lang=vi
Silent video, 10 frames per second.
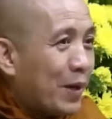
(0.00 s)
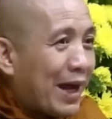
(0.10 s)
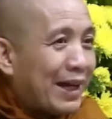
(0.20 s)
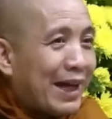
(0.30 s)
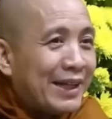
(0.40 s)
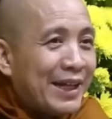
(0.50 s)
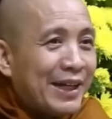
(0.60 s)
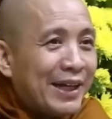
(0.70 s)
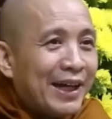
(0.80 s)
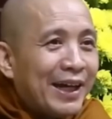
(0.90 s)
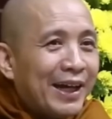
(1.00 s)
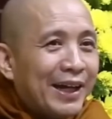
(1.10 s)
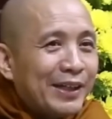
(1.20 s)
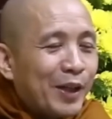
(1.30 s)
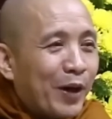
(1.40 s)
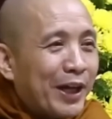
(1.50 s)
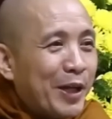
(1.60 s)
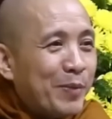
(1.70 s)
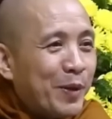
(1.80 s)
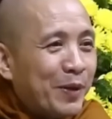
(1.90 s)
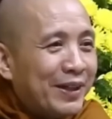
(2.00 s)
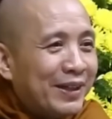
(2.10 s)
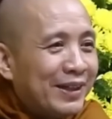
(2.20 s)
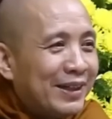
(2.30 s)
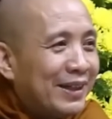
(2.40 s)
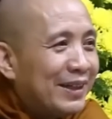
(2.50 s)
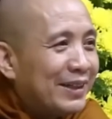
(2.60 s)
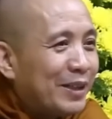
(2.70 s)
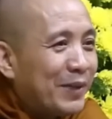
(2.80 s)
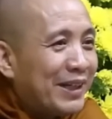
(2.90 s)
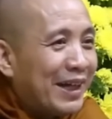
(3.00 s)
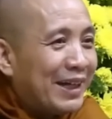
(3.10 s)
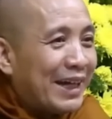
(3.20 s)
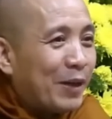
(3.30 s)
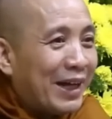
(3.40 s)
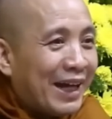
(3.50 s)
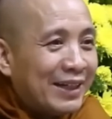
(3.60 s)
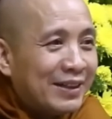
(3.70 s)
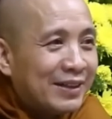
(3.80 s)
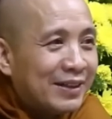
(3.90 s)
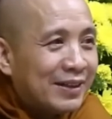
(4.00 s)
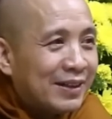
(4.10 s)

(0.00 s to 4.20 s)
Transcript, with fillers: chùa Bổ quan là đi uh, chọn cái niềm vui uh, trong cái nhân lành hay quả lành